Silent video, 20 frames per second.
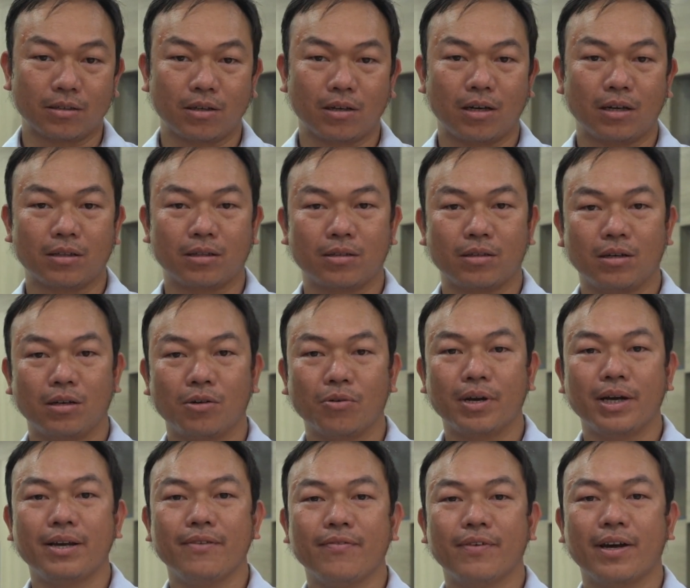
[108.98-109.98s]
à, lưu
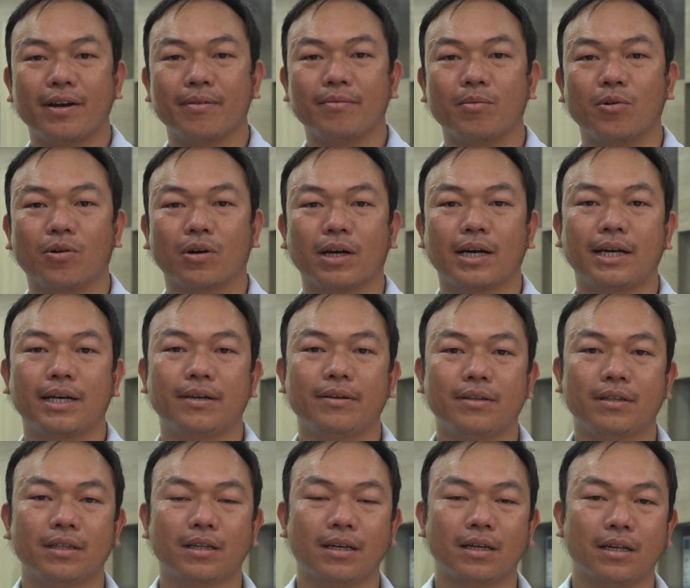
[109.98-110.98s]
ý về một cái
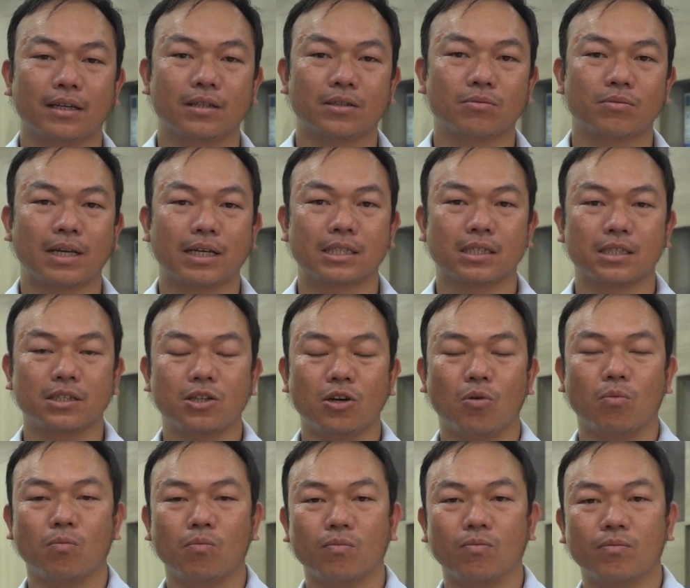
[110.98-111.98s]
chúng ta sử
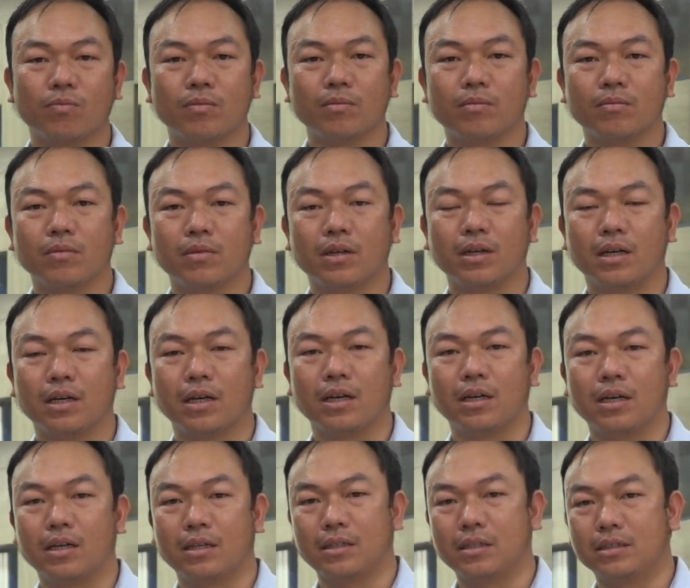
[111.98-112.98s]
dụng
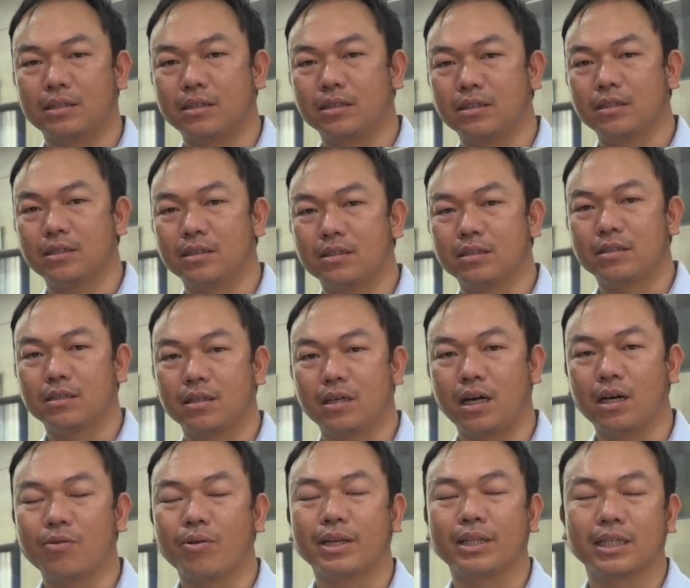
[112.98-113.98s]
Ờ,
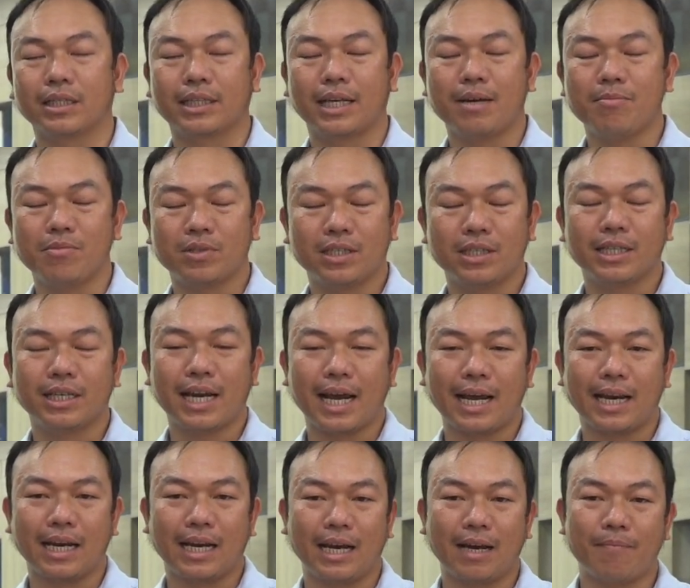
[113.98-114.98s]
ở ngoài thực tế mình như thế
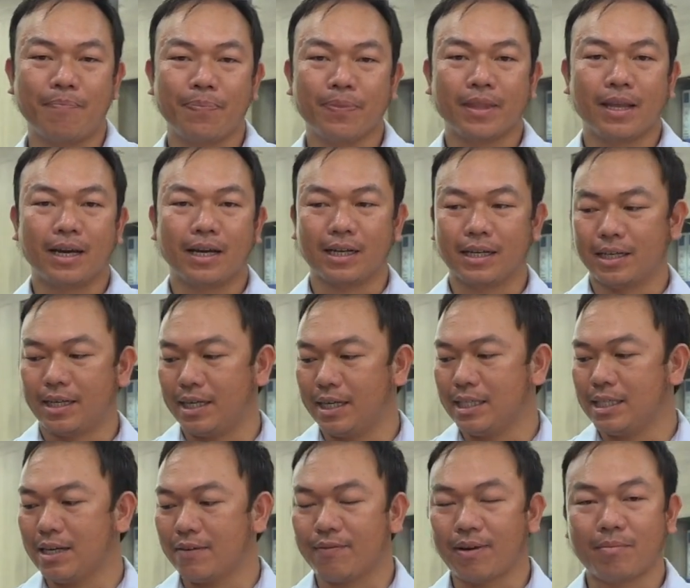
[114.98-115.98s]
này là ờ, khi
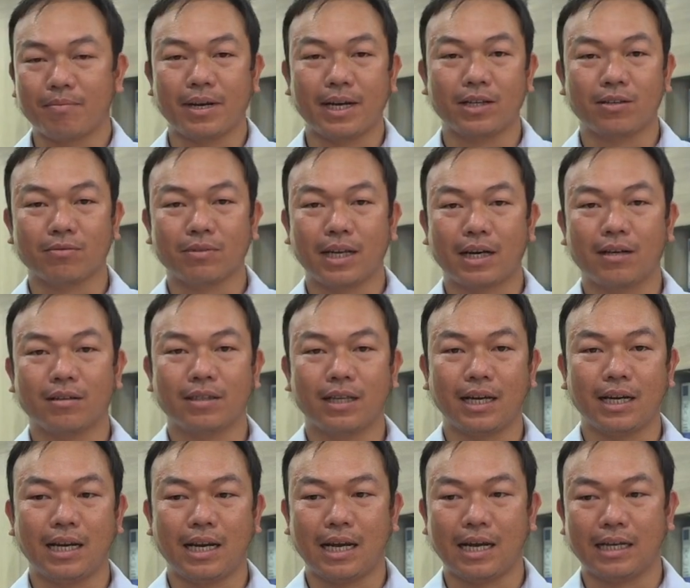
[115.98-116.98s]
cái sản phẩm này chúng ta có
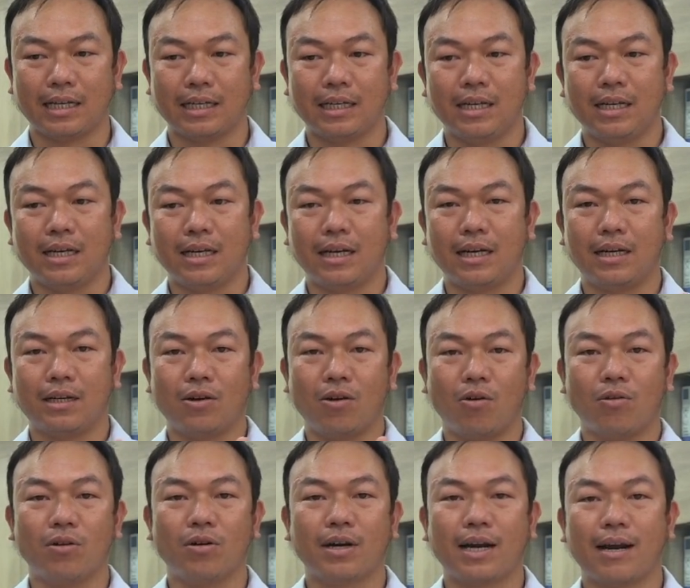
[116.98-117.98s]
thể là à,
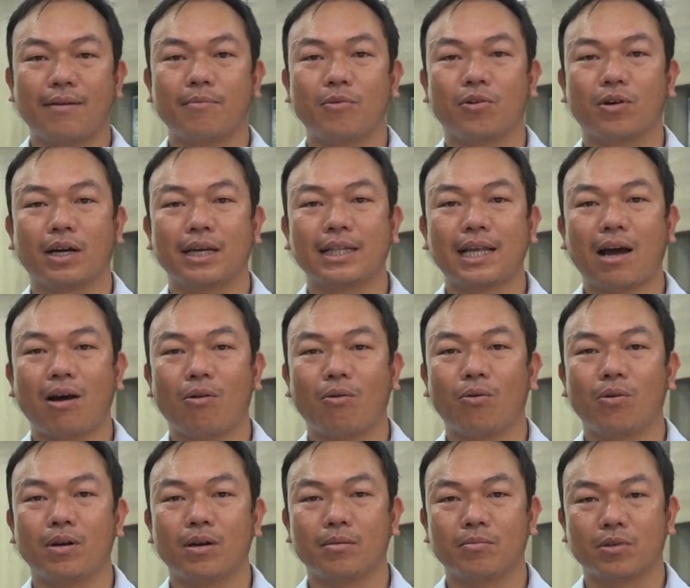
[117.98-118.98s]
đổ nó ra một cái
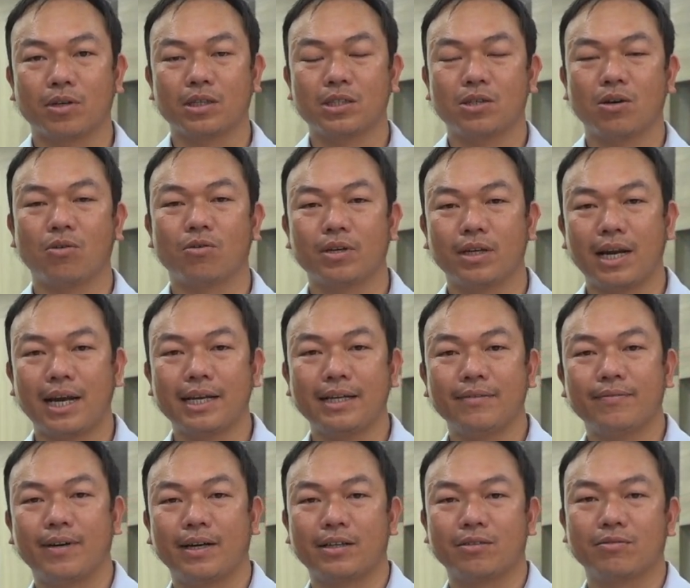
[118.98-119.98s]
thau hay một cái xô gì đấy
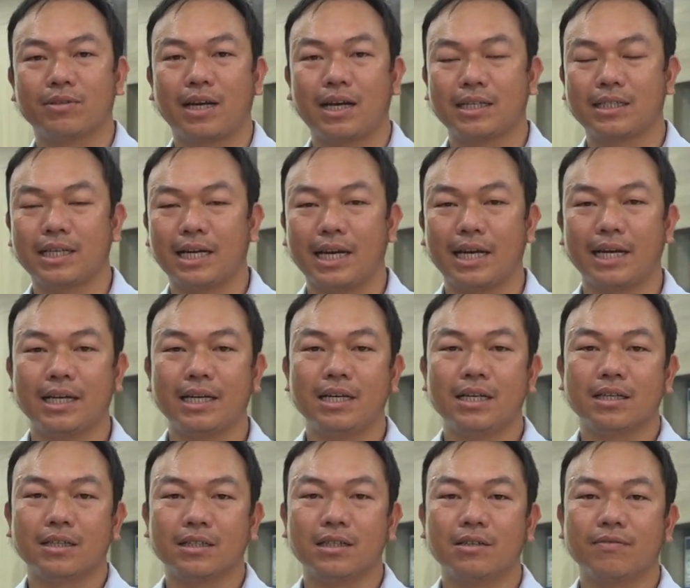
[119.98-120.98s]
và chúng ta sẽ
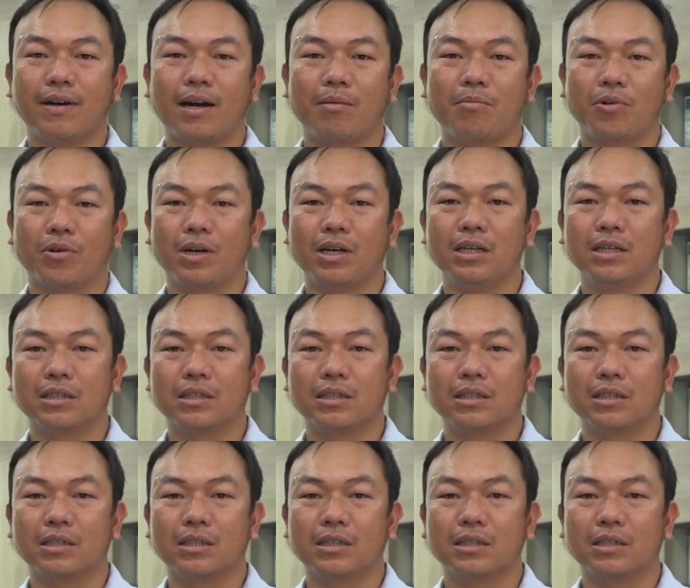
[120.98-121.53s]
đưa vào một cái